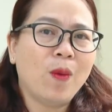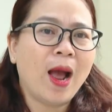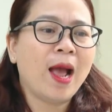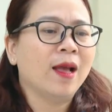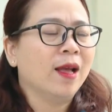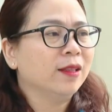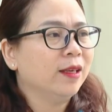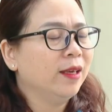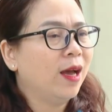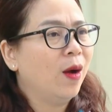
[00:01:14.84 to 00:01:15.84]
qua
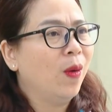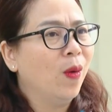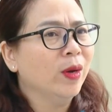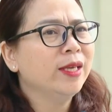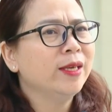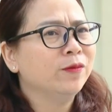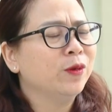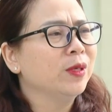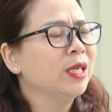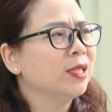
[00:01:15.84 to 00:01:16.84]
thì à, Hội Liên hiệp
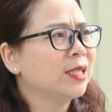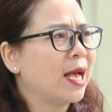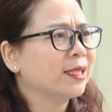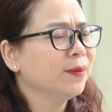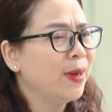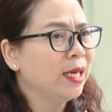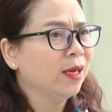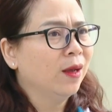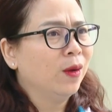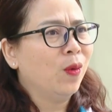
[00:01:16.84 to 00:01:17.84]
Phụ nữ xã Sơn Bình
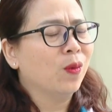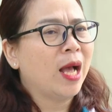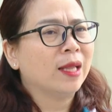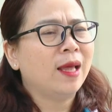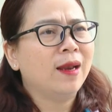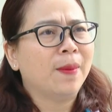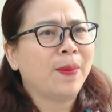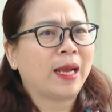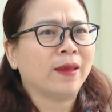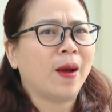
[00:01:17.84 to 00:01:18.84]
cũng à, thành lập
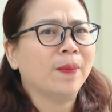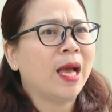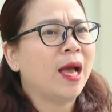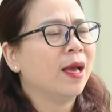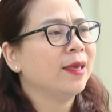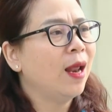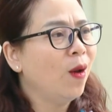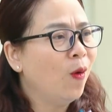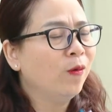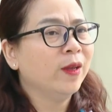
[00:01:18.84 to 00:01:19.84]
các nhóm à,
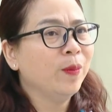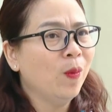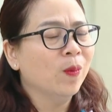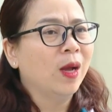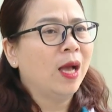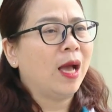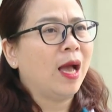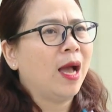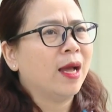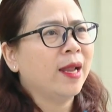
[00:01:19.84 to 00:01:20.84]
Zalo,
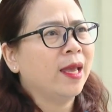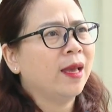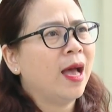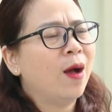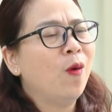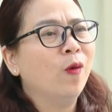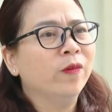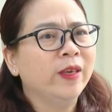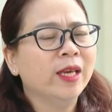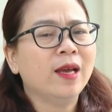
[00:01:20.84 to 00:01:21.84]
Facebook để hội
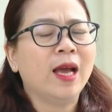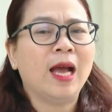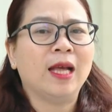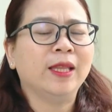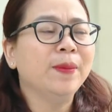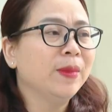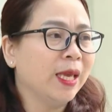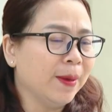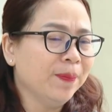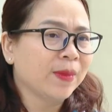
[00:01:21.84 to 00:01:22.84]
viên tìm
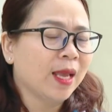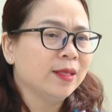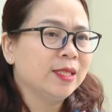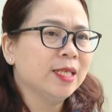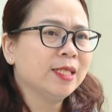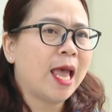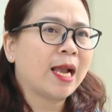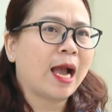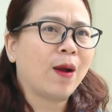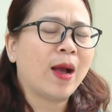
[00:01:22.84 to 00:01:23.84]
kiếm, chia sẻ
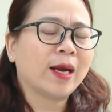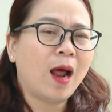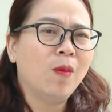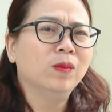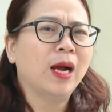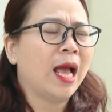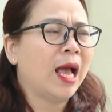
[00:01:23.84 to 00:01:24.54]
các hoạt động